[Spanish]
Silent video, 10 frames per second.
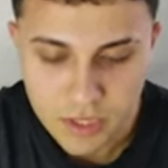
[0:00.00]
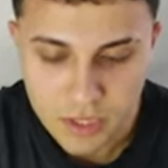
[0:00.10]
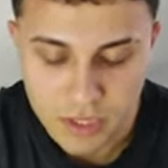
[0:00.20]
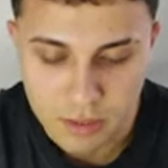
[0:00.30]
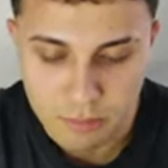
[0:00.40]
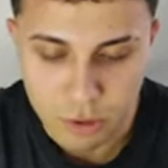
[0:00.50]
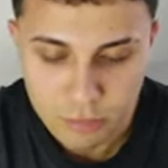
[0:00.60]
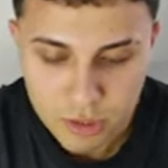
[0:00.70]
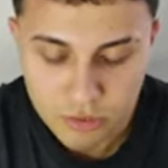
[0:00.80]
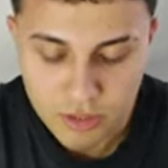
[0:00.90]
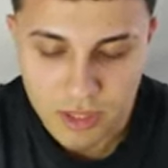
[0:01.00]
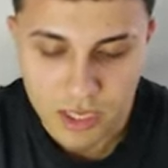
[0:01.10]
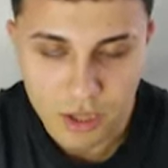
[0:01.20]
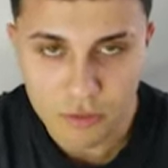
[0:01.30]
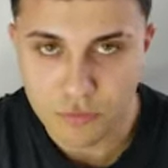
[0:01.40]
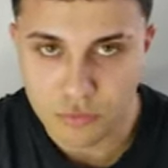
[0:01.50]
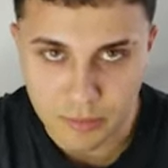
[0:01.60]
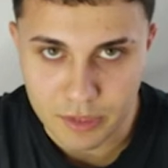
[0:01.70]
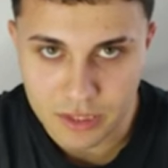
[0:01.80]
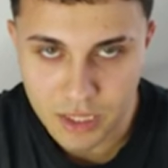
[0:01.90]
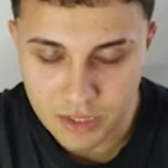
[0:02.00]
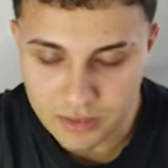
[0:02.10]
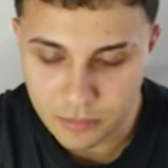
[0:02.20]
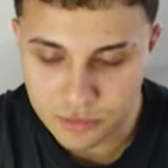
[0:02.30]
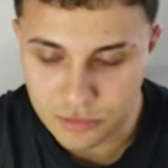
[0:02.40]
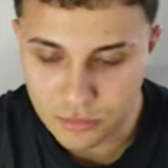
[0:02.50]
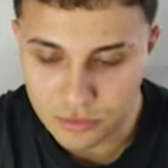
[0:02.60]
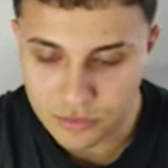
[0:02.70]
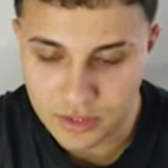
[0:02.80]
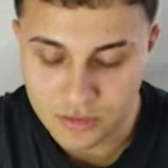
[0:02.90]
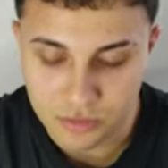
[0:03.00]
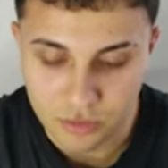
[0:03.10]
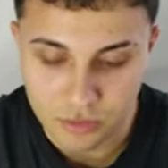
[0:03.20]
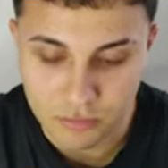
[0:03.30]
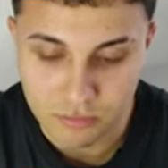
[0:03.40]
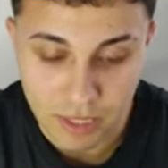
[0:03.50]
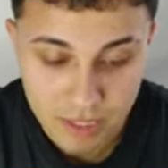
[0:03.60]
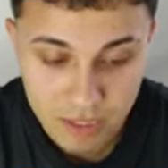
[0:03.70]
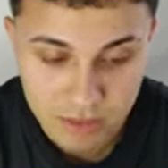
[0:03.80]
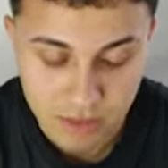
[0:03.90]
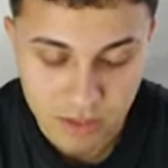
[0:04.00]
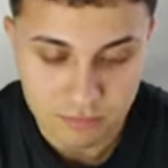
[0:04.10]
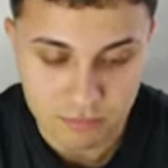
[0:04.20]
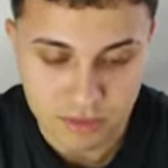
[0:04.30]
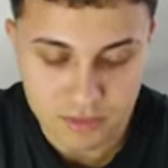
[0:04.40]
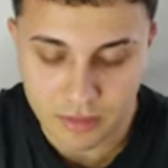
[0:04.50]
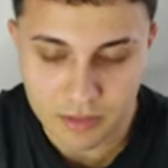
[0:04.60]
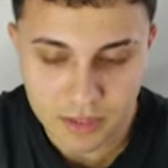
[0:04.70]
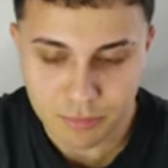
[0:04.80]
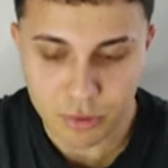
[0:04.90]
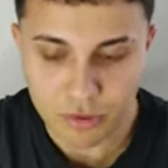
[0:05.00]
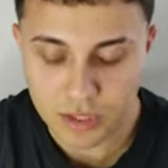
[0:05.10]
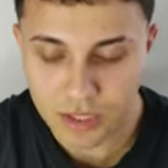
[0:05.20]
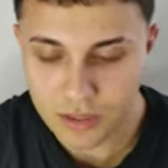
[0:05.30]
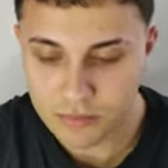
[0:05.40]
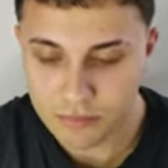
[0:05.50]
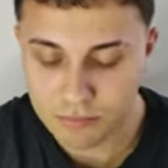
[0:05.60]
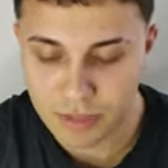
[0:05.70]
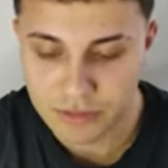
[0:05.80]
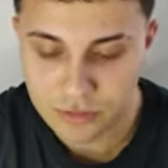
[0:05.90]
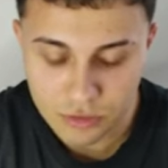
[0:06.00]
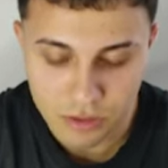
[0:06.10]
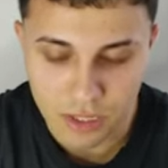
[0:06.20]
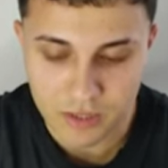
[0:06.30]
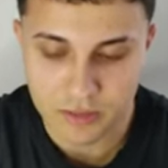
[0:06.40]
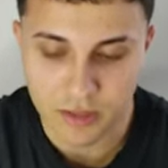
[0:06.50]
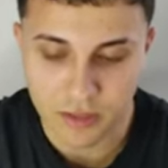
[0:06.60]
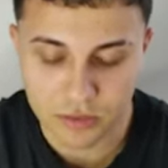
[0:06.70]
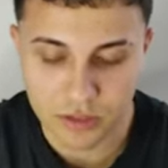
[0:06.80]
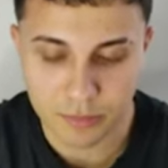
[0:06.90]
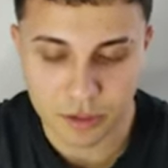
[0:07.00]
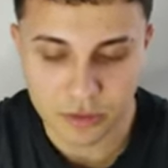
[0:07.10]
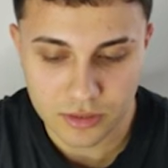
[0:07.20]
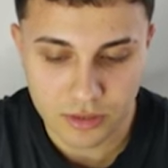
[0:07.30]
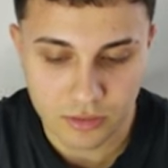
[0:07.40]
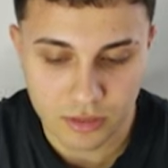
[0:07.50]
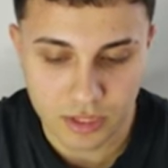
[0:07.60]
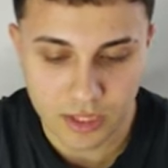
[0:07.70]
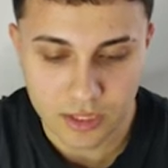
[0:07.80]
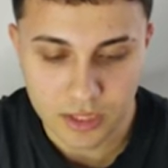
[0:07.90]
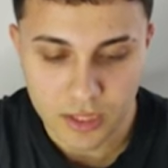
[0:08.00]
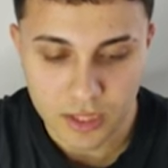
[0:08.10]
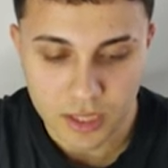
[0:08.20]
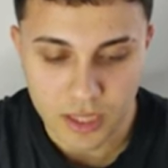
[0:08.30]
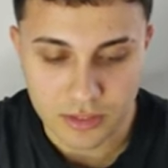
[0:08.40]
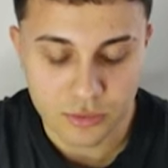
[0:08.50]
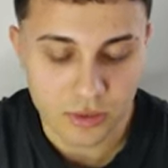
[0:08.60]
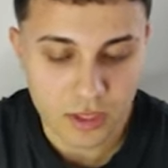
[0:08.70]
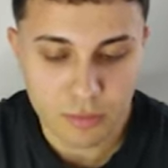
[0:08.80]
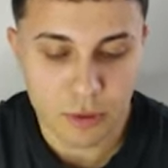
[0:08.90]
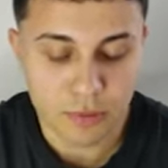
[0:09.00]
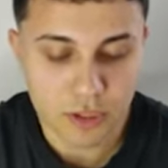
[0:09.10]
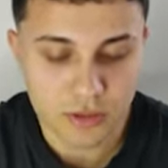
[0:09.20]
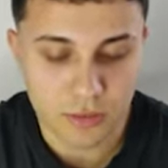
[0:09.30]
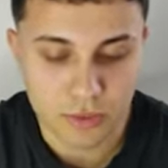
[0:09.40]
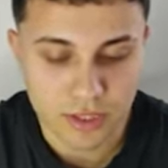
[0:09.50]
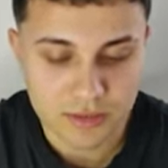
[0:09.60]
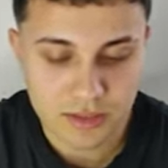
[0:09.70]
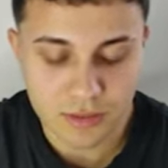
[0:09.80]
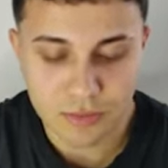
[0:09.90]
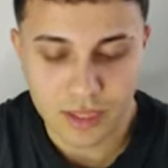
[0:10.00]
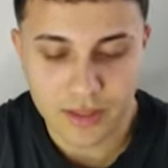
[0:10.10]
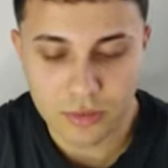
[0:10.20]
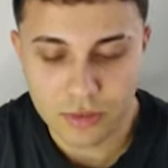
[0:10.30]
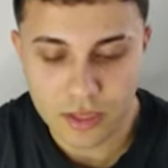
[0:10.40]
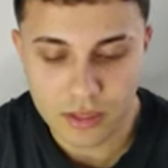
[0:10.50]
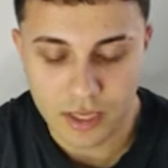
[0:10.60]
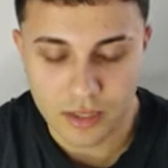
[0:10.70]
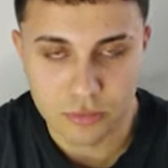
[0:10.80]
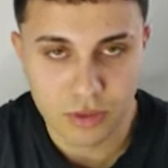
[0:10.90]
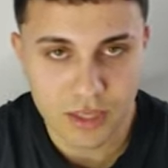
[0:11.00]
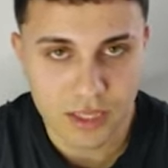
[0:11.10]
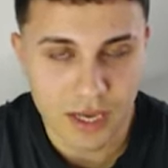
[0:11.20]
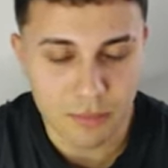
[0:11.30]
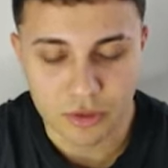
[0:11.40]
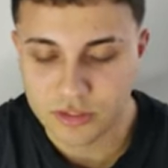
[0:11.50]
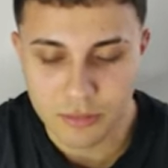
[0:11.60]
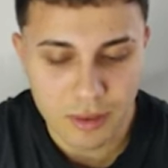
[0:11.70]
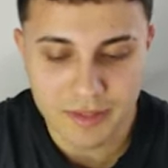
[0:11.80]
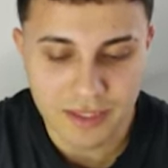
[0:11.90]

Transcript: Eh, por lo menos desde el lado fundamental estamos en un contexto bajista, básicamente porque menciona este recorte periodístico que el ciudadano promedio estadounidense tiene una deuda actual de aproximadamente